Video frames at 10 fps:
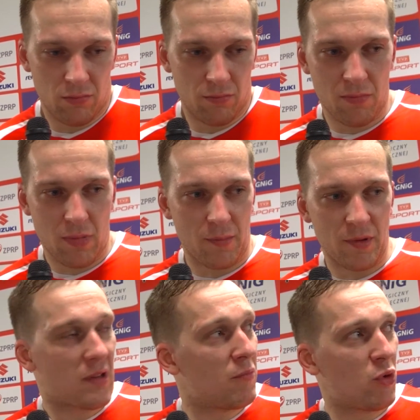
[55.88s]

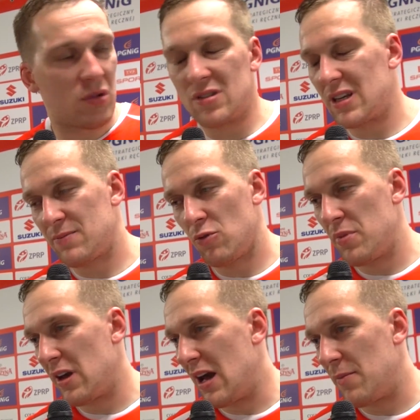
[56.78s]
Mamy młody zespół,
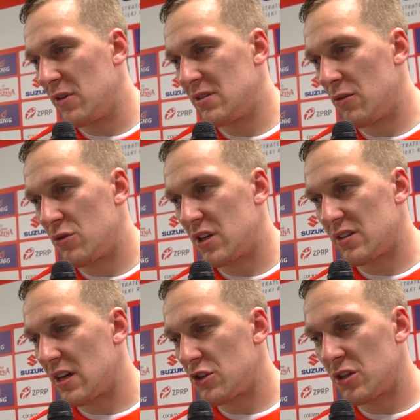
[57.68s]
biegamy cały
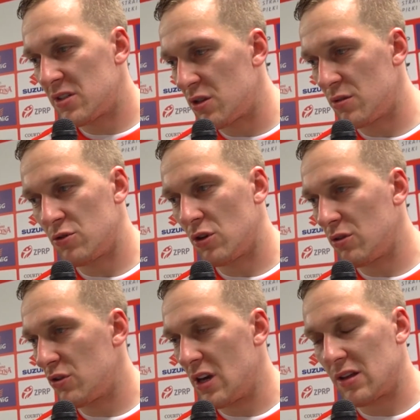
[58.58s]
czas, każdy chce
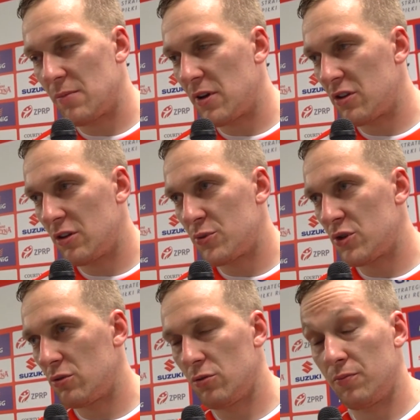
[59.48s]
ciągnąć jak najbardziej do
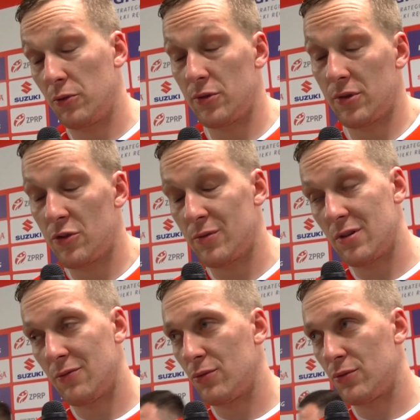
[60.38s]
przodu. Pociągnęliśmy znowu,